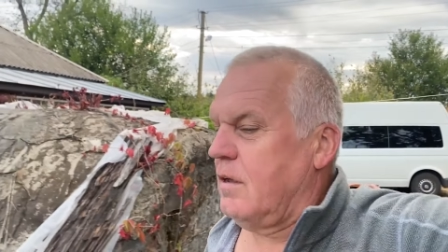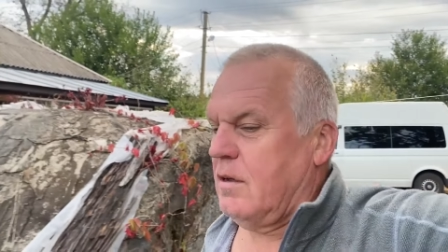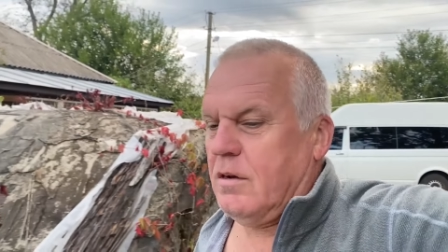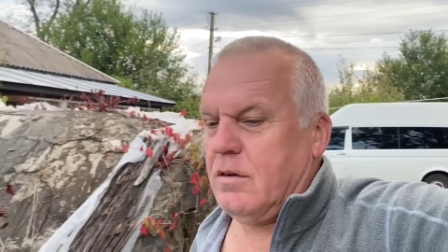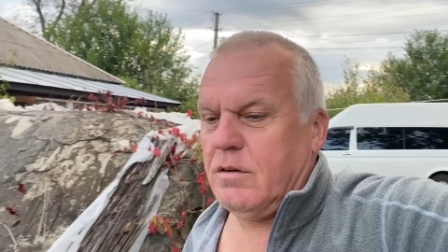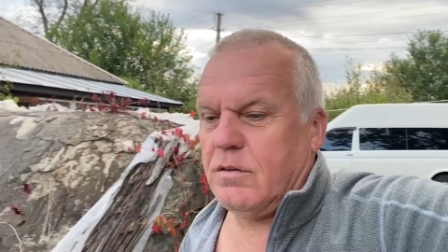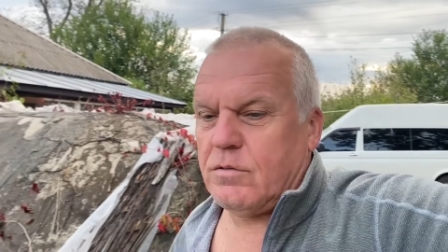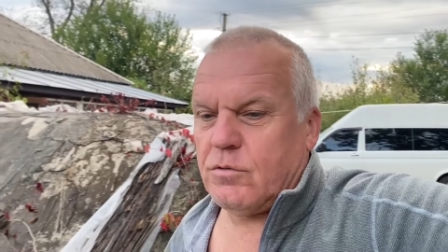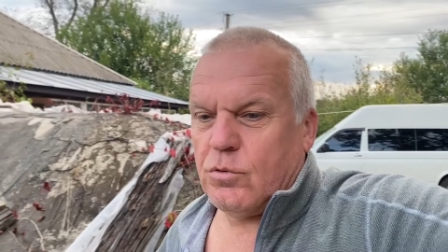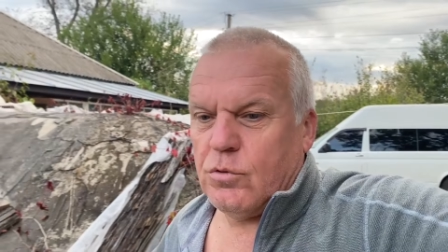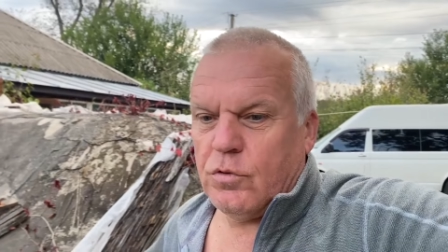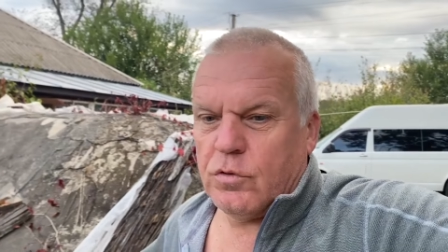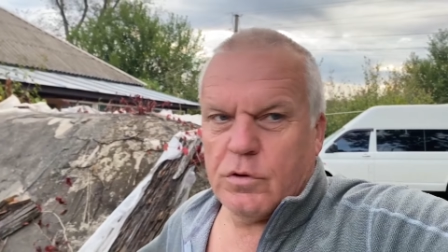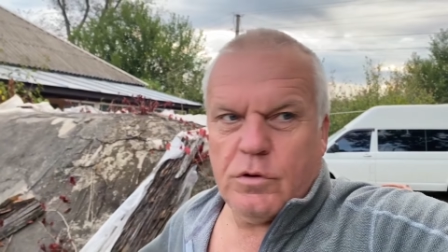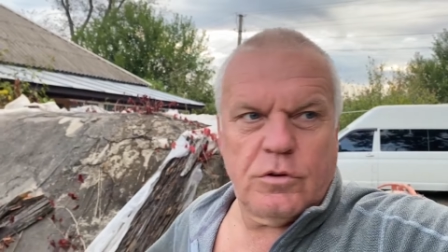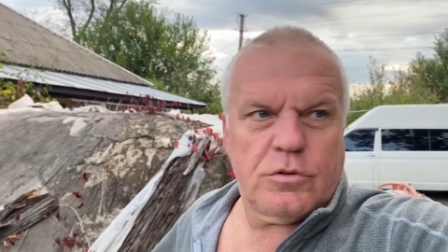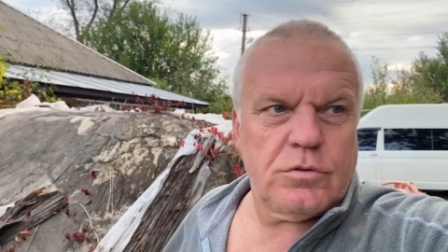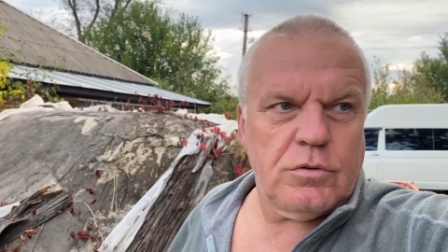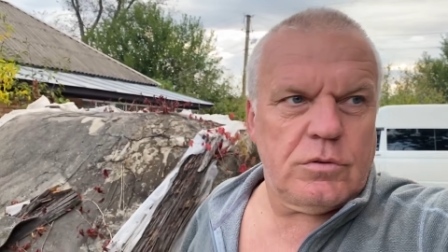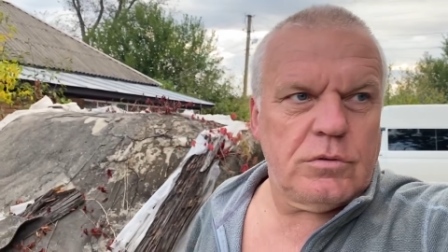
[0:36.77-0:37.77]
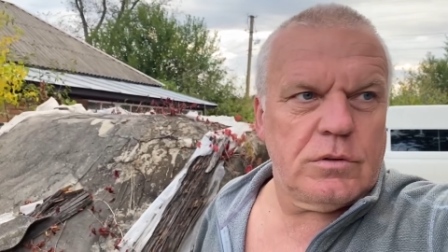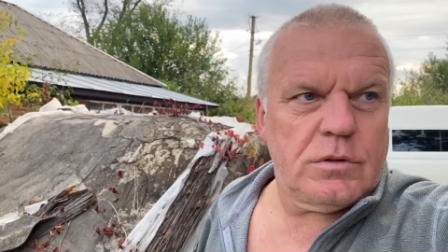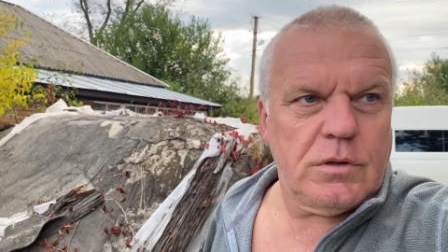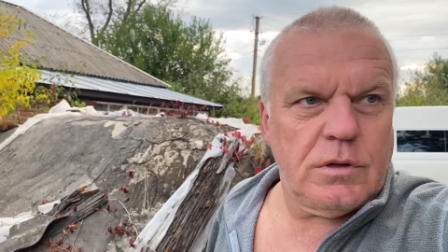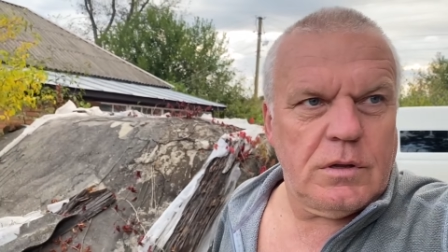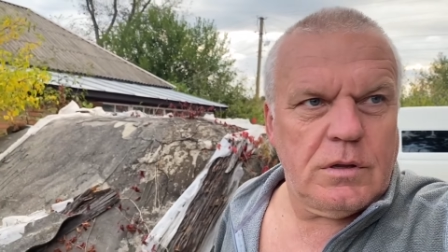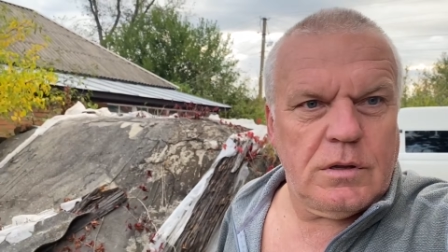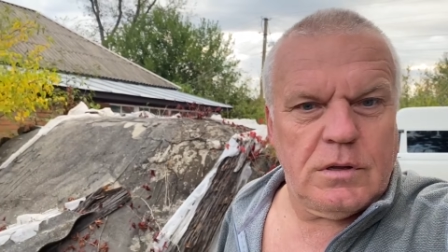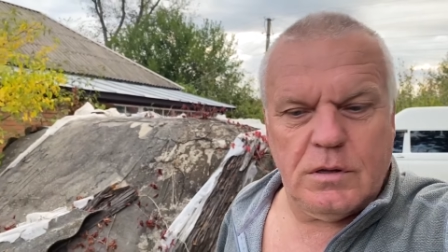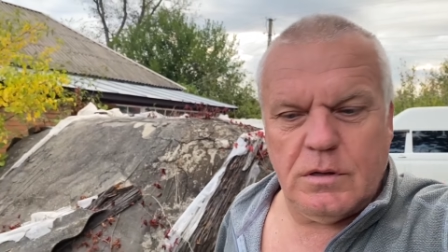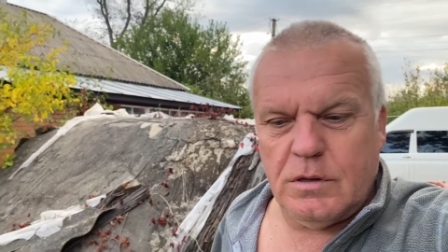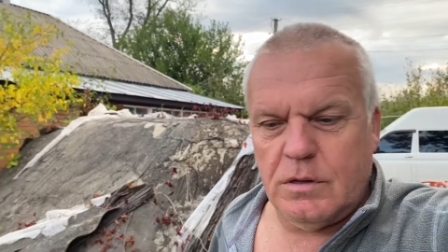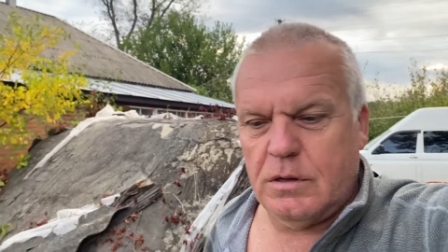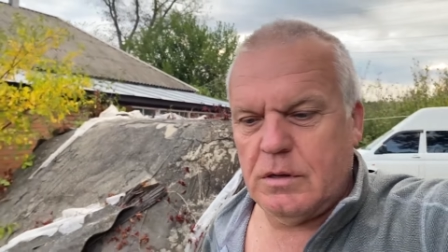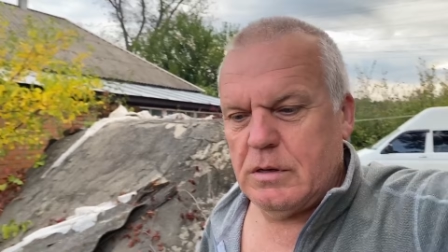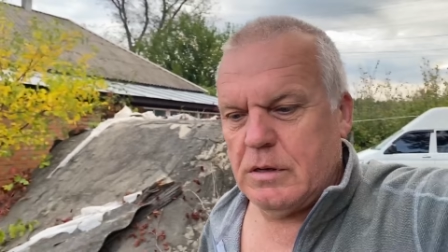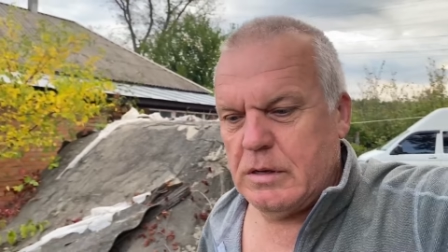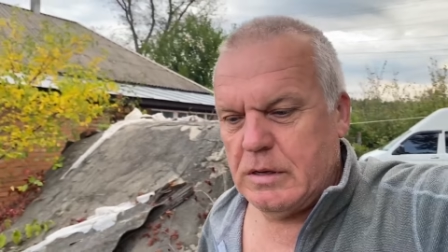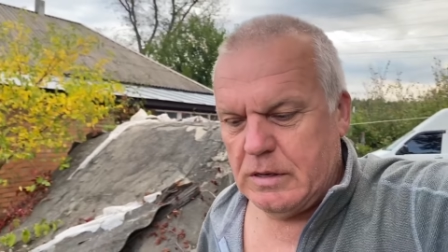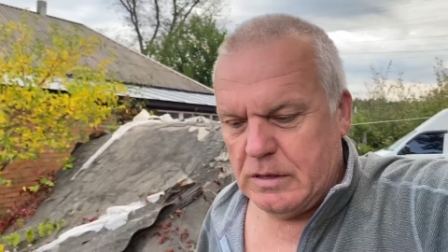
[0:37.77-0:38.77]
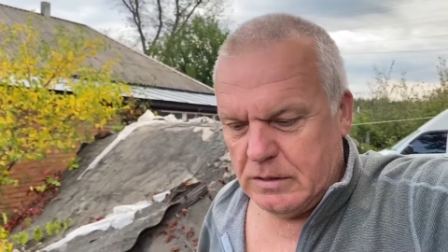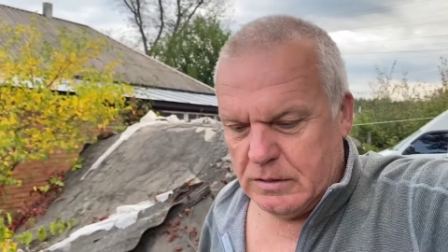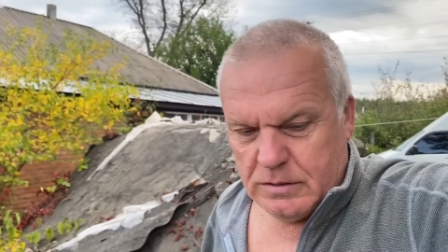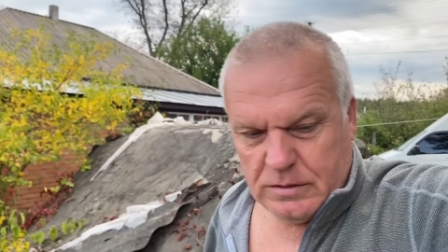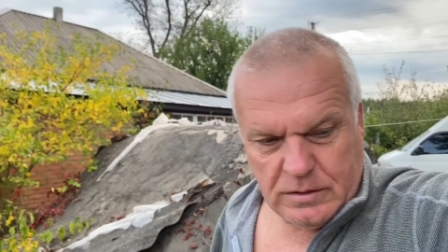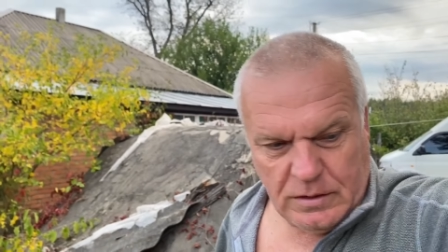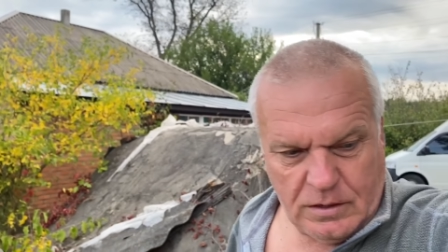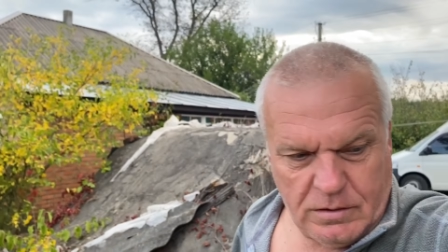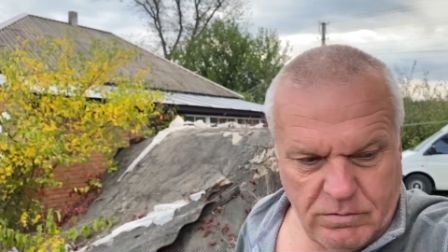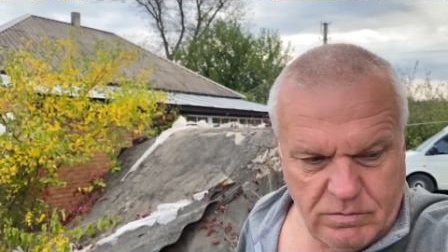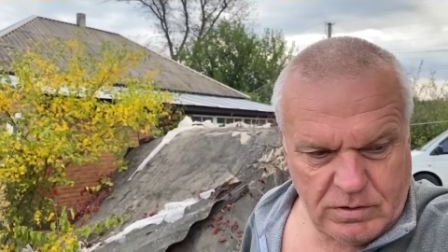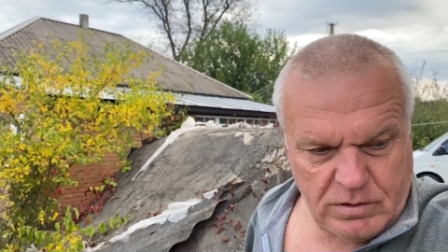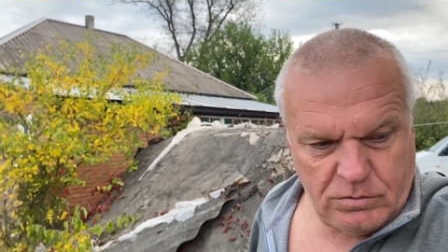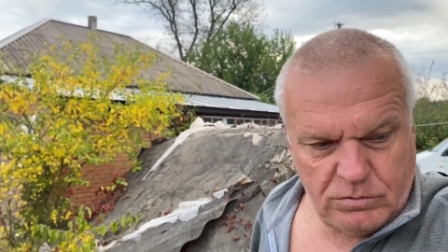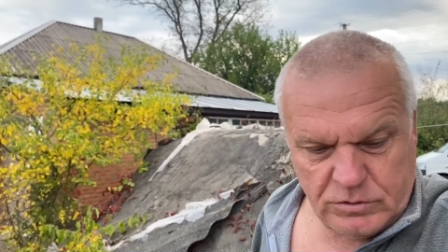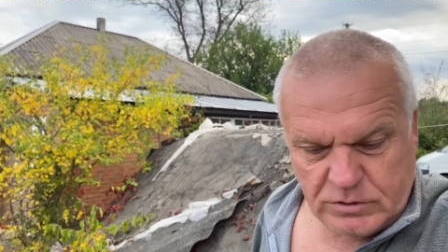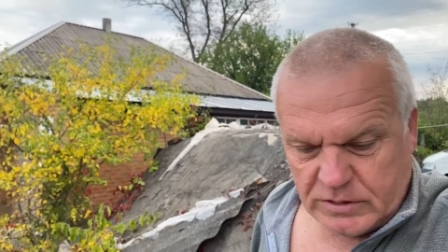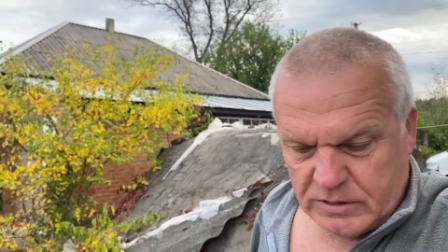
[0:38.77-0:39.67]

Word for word: Листочки желтые, трава уже.